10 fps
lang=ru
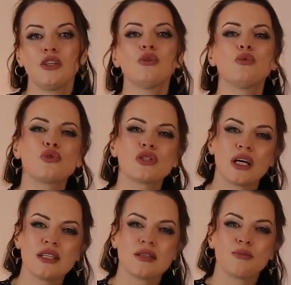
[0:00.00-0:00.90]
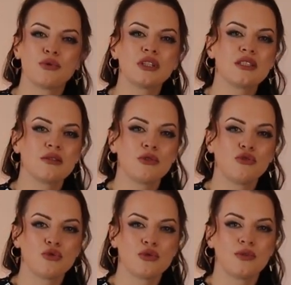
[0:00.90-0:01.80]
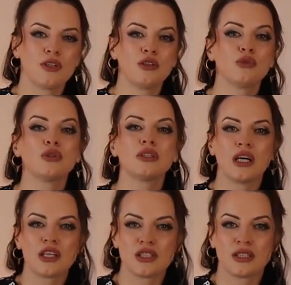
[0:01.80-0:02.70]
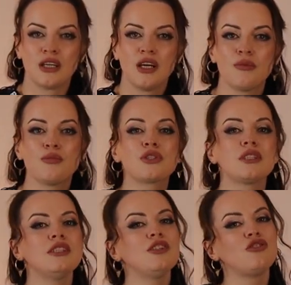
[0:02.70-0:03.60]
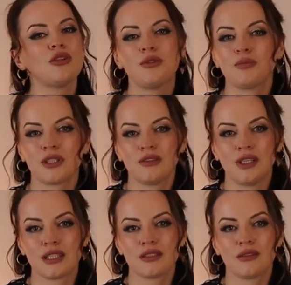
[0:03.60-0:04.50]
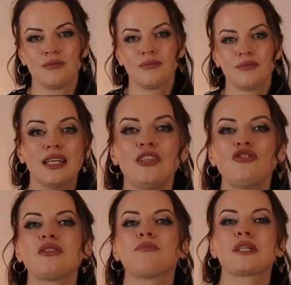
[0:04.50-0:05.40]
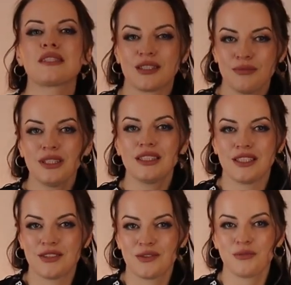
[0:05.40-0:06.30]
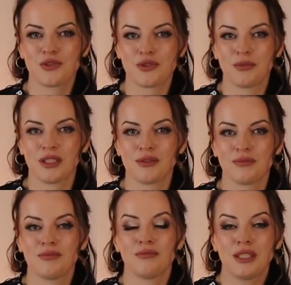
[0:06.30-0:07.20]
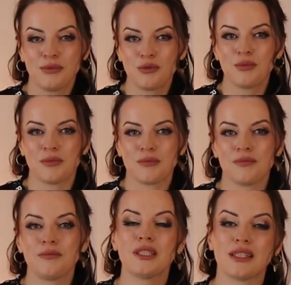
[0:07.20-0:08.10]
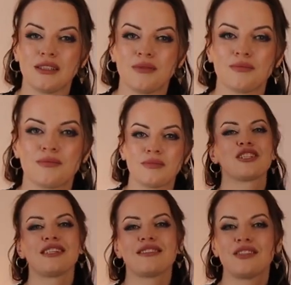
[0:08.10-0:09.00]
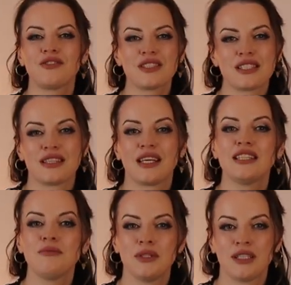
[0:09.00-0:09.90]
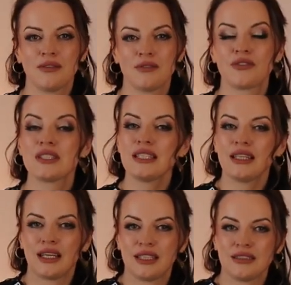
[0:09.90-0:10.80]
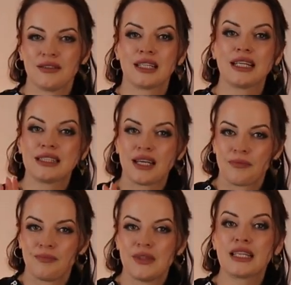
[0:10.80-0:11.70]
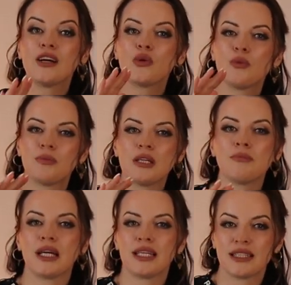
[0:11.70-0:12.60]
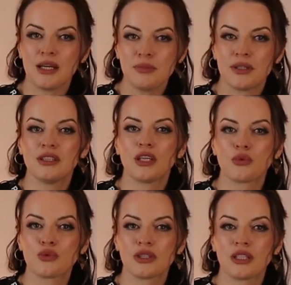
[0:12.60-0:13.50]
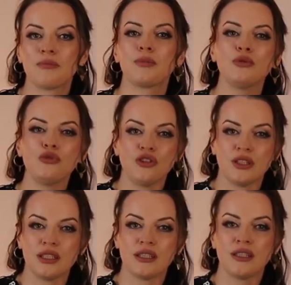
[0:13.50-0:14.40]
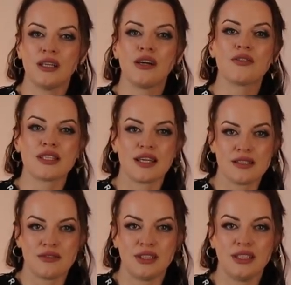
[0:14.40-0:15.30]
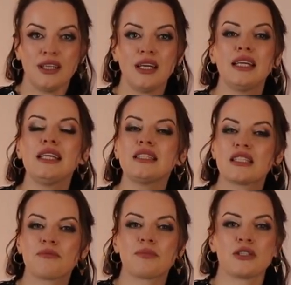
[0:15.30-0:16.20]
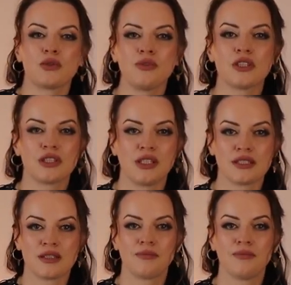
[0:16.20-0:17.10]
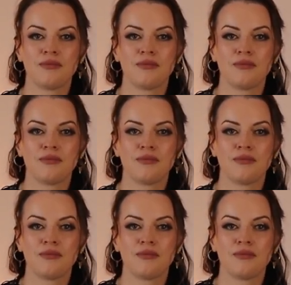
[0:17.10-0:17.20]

И ужасно портит самочувствие, но также может ничем не проявляться лечится простым и действенным инструментом, моим любимым – питанием. Железодефицитная анемия возникает, когда на каком-либо этапе нарушены получение, всасывание и транспортировка железа.